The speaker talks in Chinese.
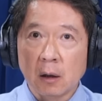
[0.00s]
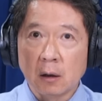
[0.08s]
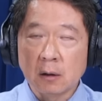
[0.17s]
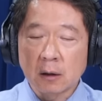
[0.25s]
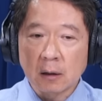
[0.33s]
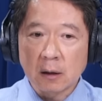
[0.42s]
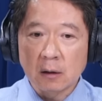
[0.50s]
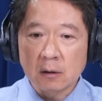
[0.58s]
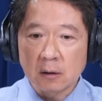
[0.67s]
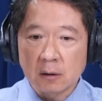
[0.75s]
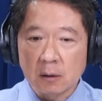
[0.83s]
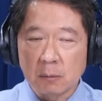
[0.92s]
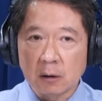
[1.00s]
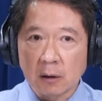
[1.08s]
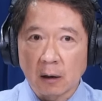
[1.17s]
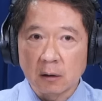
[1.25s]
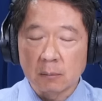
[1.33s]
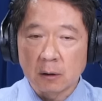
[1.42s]
而且他在自民
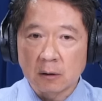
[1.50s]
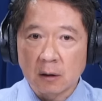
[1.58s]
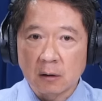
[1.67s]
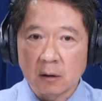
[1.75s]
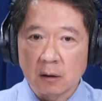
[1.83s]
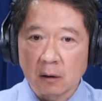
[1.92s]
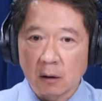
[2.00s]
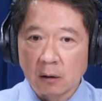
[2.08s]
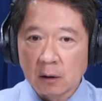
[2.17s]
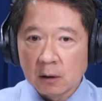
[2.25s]
党里面先前呢，